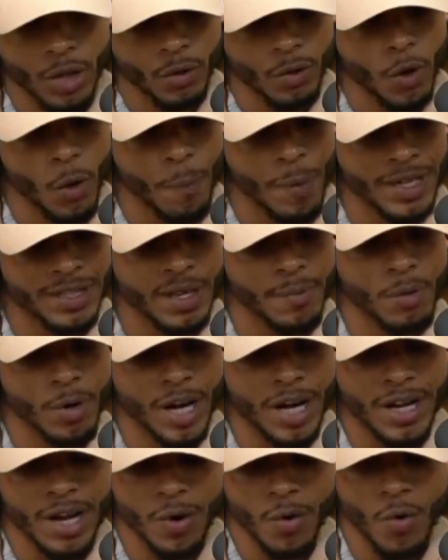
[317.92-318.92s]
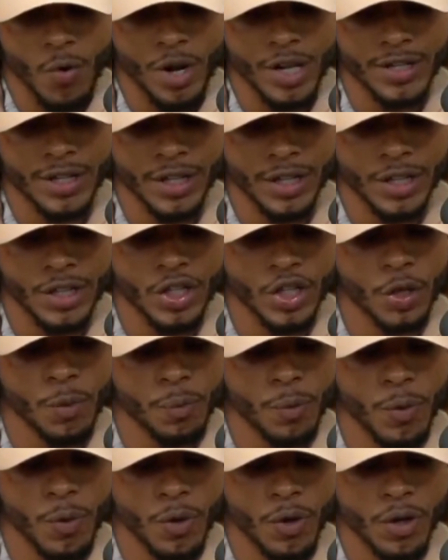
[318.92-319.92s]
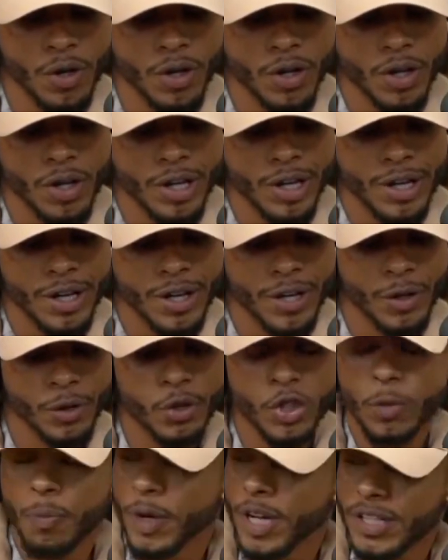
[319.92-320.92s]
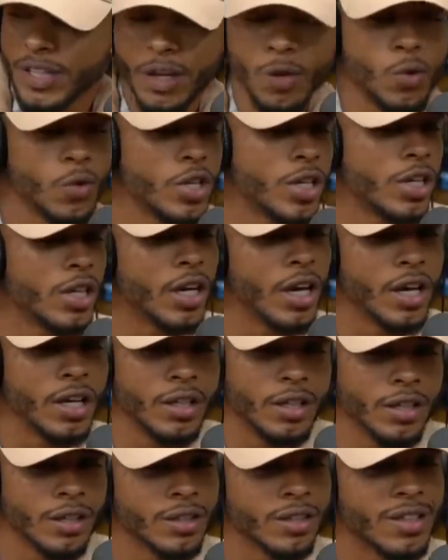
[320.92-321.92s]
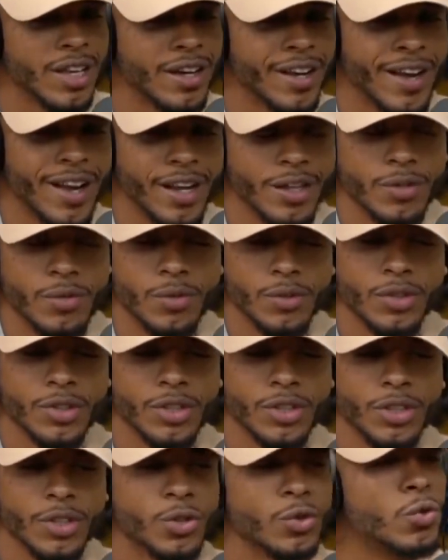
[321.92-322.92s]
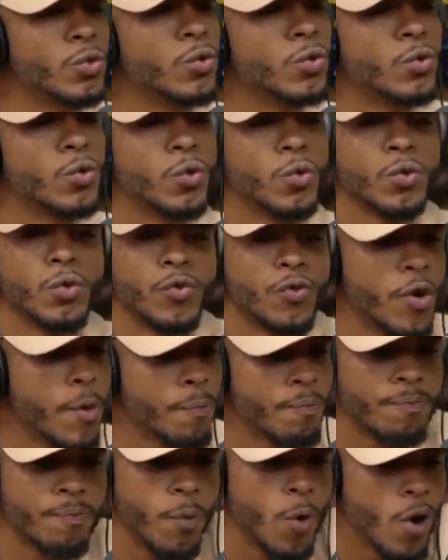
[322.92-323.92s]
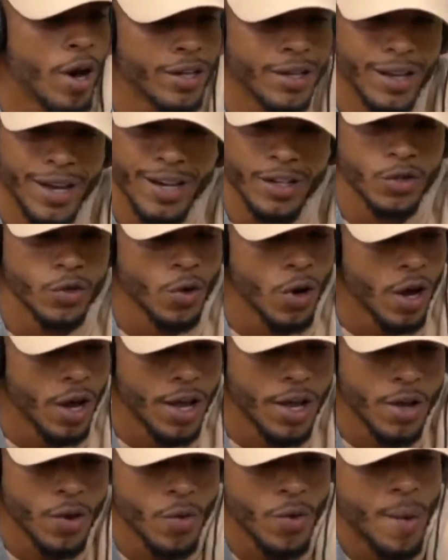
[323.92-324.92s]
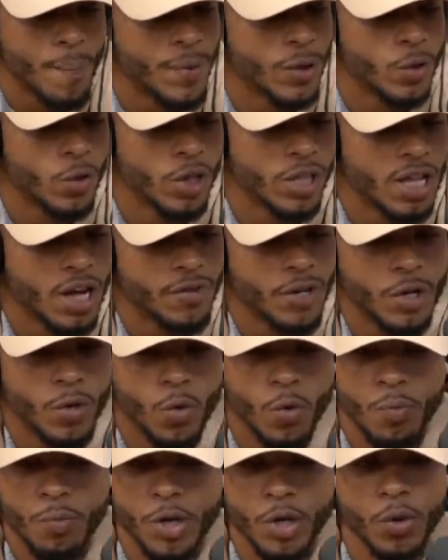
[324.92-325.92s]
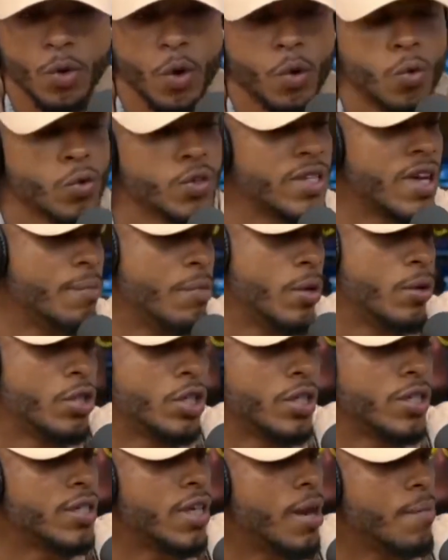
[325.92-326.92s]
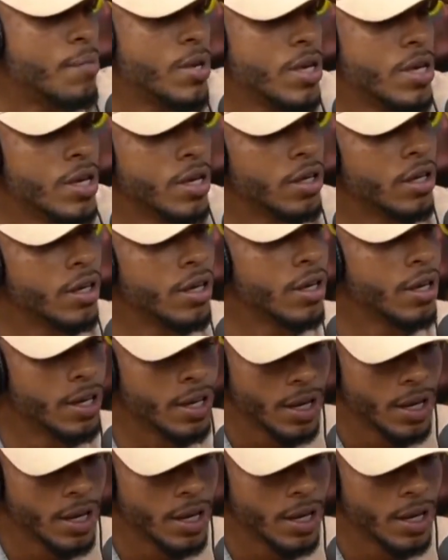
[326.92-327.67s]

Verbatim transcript: então, eu passei por cada coisa que, tipo, eu não expressei com ninguém, tá ligado? Eu não, não, não fui, porra, era só eu e a pessoa que tava ali comigo, alguns amigos que sabia.